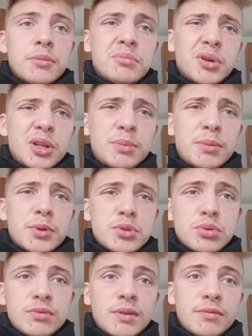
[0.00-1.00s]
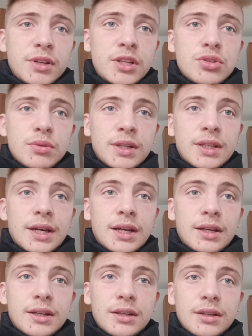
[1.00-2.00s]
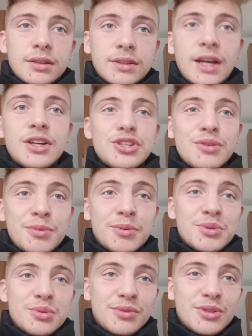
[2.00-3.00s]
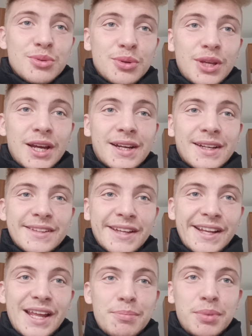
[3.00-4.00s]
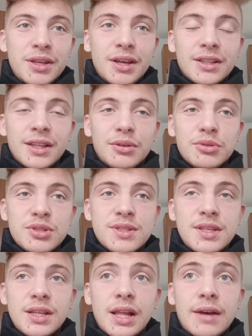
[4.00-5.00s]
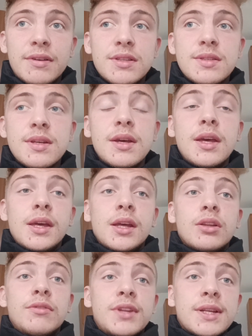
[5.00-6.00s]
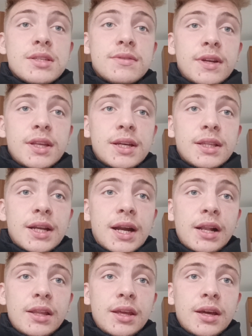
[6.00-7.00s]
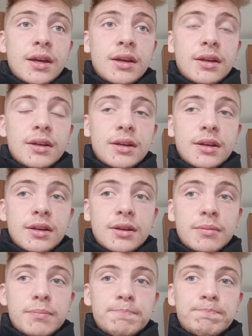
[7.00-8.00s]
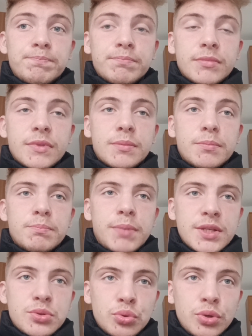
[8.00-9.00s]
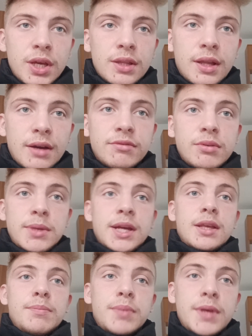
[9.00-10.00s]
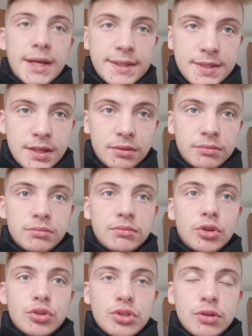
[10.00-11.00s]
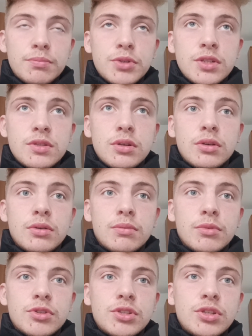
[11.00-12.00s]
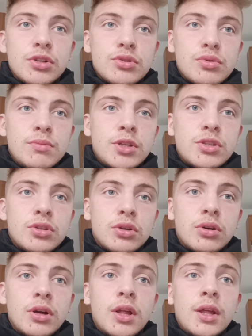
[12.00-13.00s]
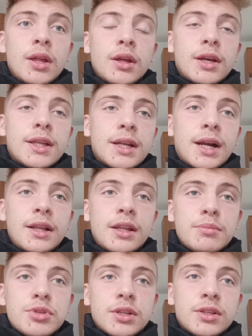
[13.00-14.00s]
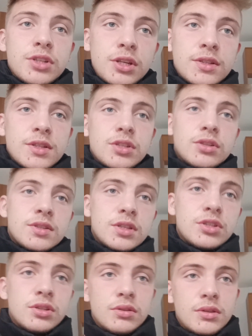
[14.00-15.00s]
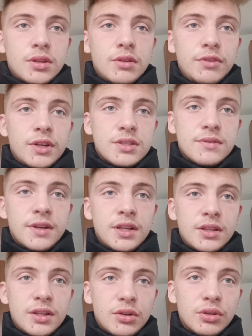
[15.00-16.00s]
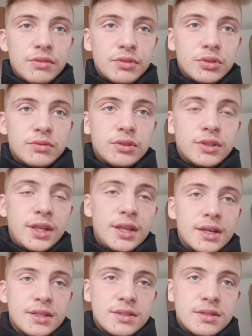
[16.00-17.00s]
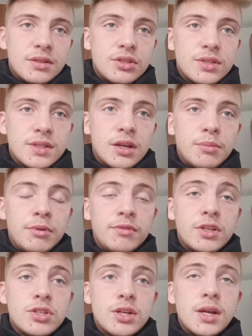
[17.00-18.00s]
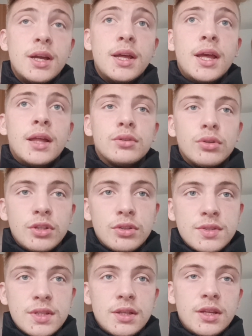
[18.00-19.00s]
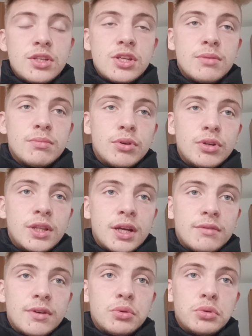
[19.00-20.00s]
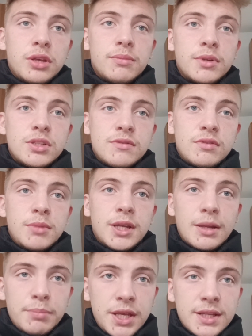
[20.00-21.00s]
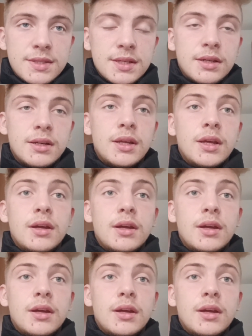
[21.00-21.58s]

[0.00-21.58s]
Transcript: bo one po prostu Wam wyliczą na tak, e, tak żeby po prostu wyszło jak najlepiej, jak najkorzystniej dla Was. Dofinansowanie generalnie yy, bazuje na wymianie pieca. Co przez to możecie rozumieć, to generalnie na przykład jeżeli chcecie dostać dofinansowanie tylko na fotowoltaikę z czystego powietrza, to nie dostaniecie, bo i tak warunkiem będzie wymiana pieca.